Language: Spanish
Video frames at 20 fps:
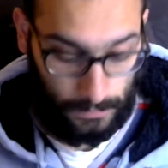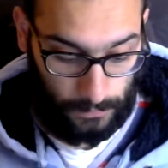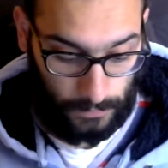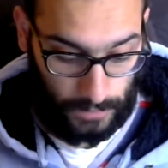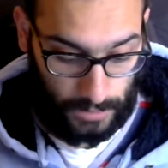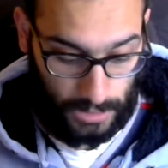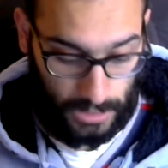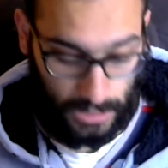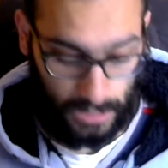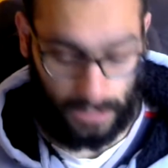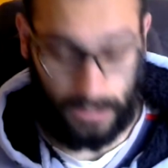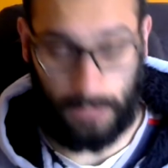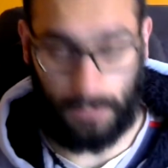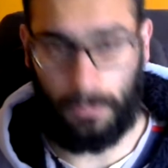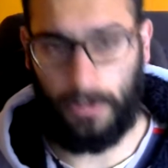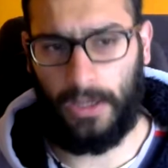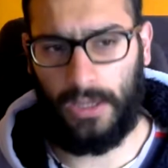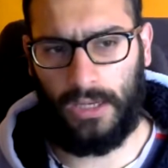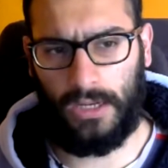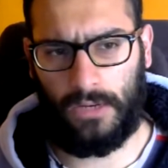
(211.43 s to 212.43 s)
Y
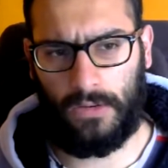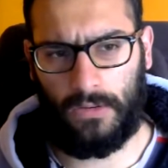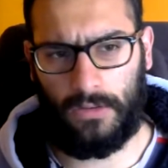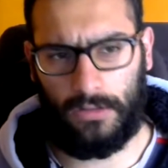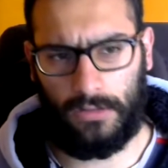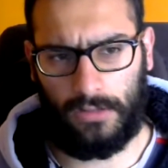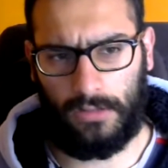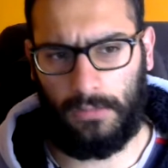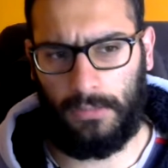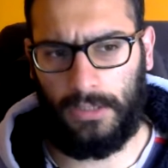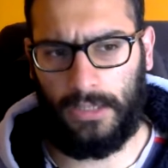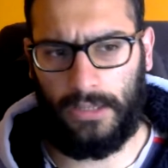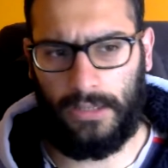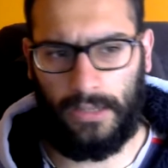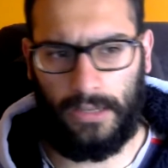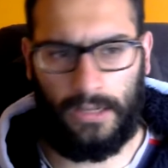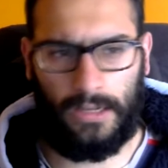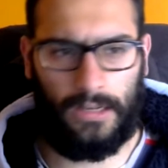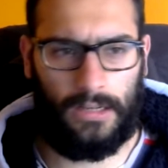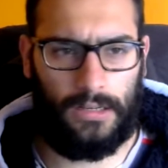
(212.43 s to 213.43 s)
después, cuando termine
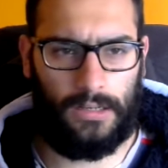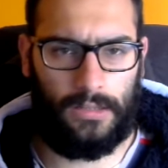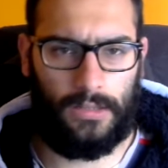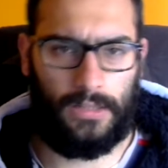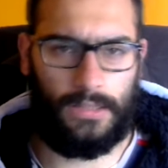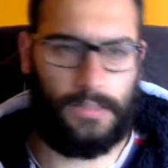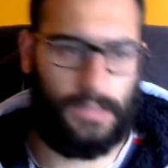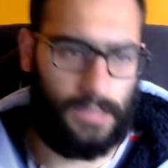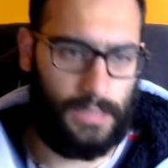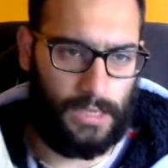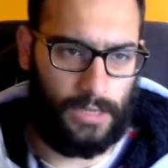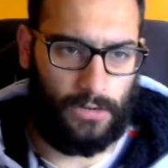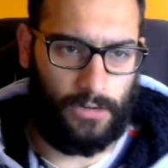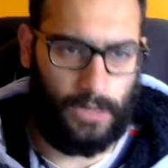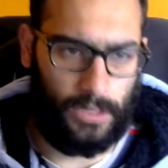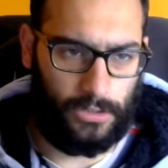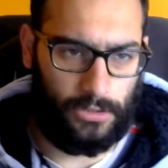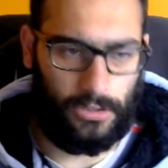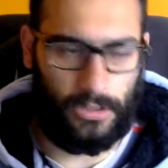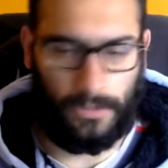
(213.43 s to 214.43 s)
de, enseñaros
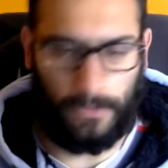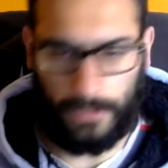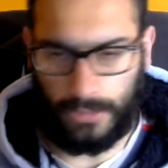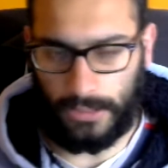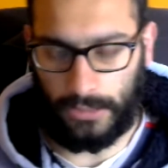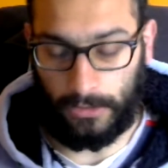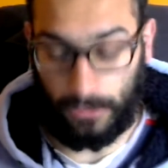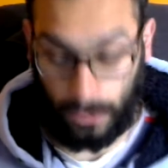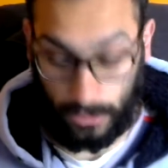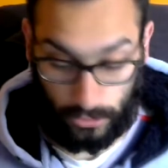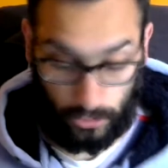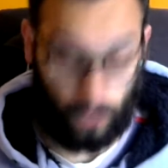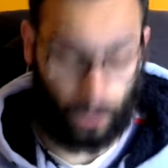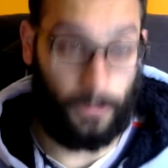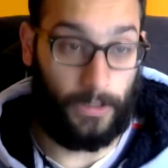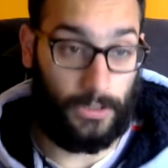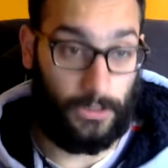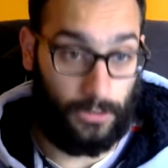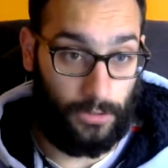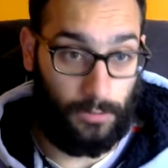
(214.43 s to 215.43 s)
esto, de abrir esto, que estoy
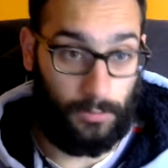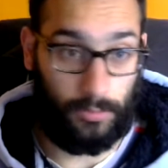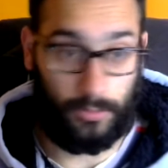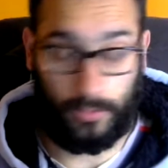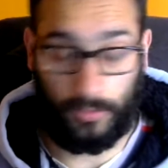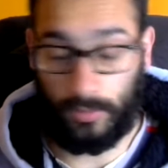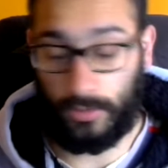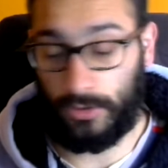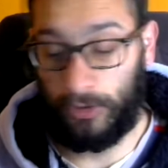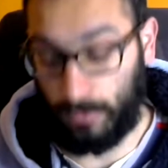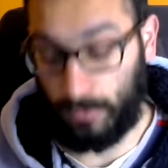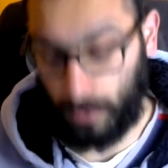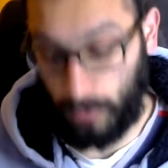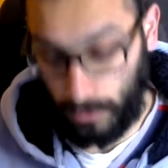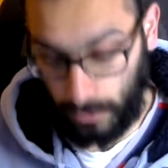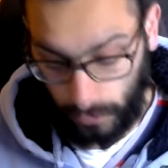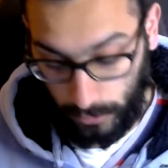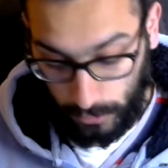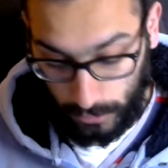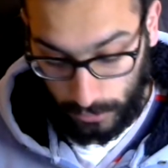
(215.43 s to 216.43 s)
abriéndolo, por supuesto, lo puedo
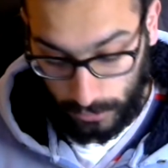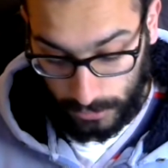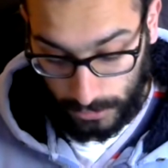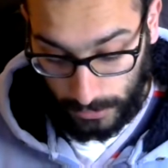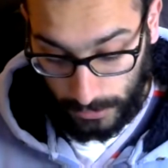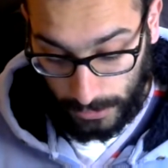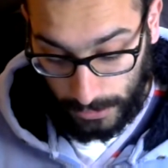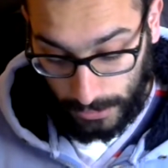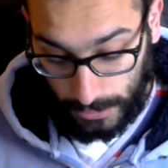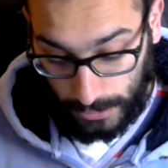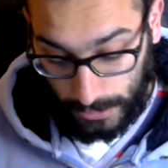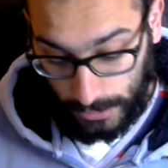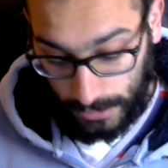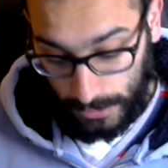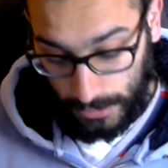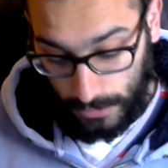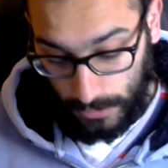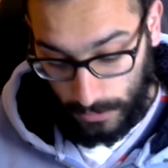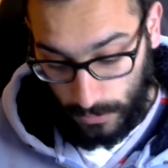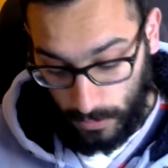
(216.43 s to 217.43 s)
hacer dos cosas a la
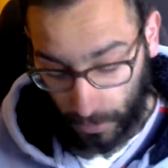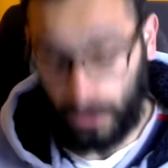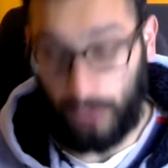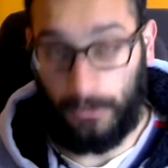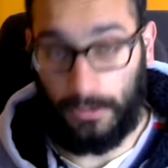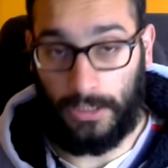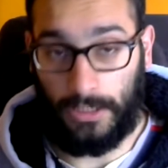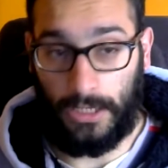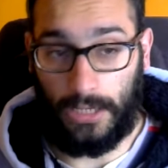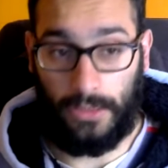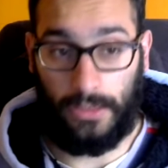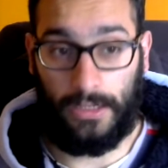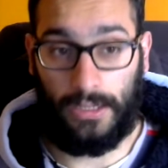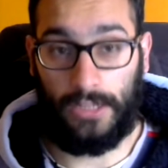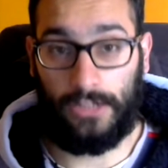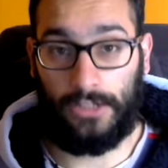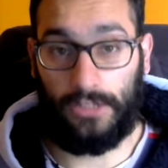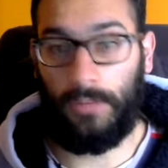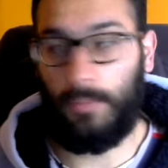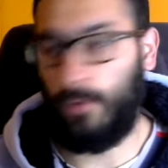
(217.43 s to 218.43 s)
vez. Cuando termine de hacer
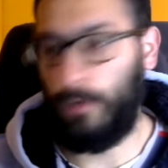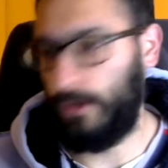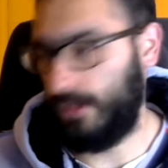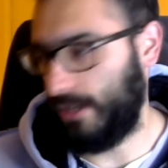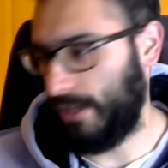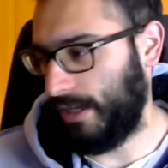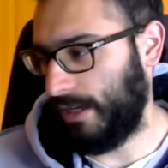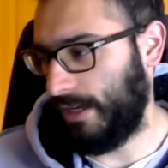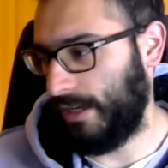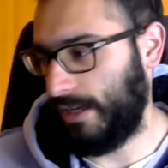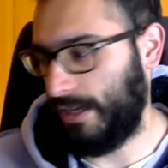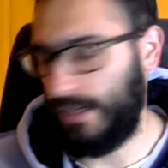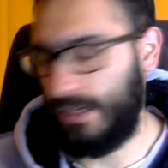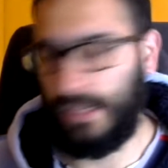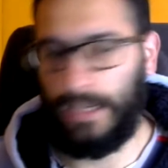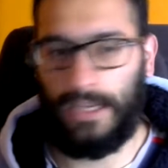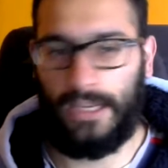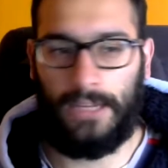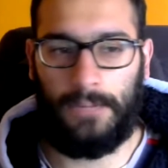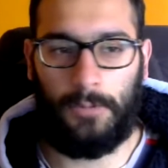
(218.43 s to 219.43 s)
esto, pues ya
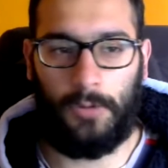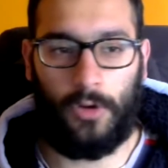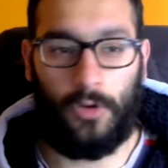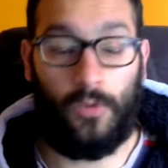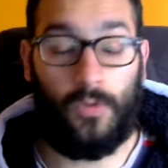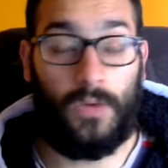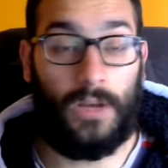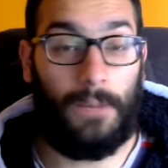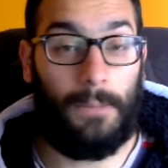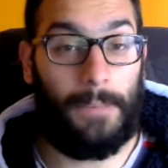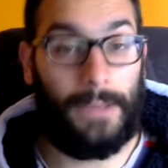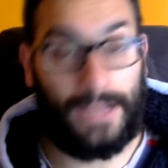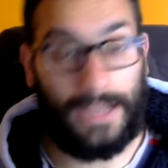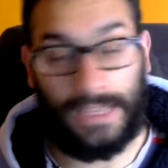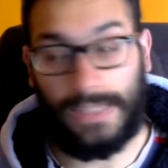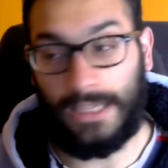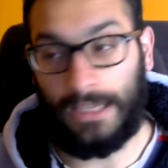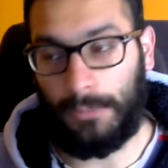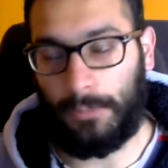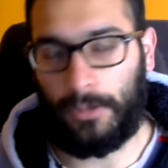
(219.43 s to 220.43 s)
haremos una
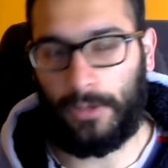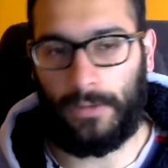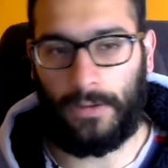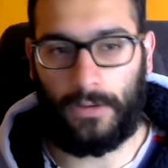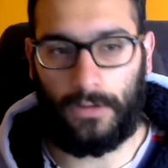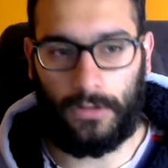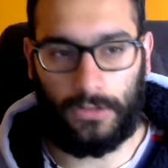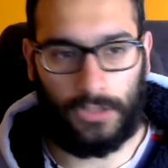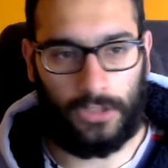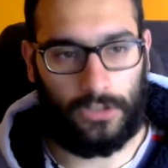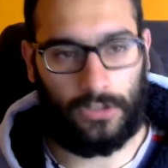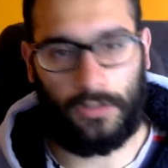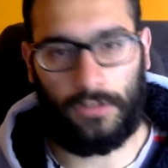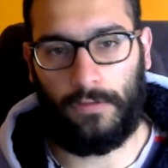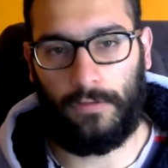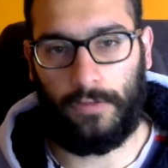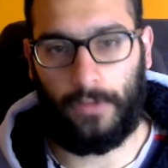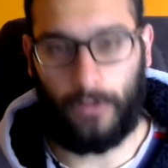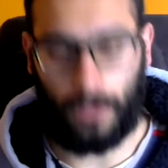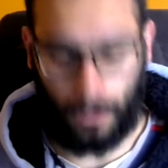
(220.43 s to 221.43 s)
pequeña prueba cuando esté todo
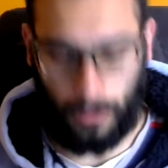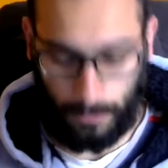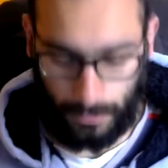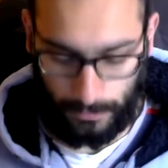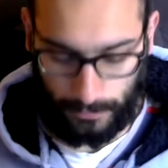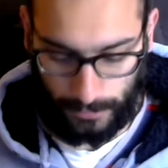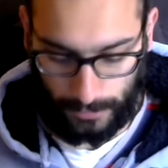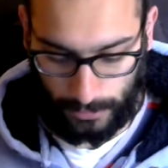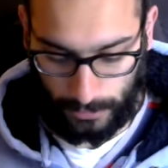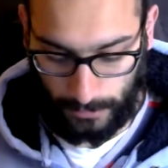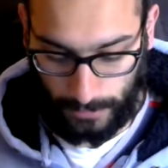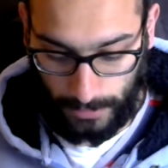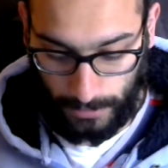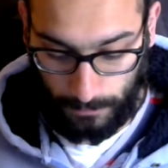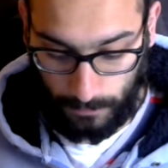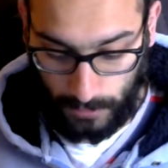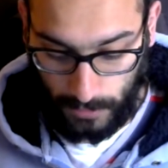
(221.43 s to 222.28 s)
configurado perfecto, ¿vale?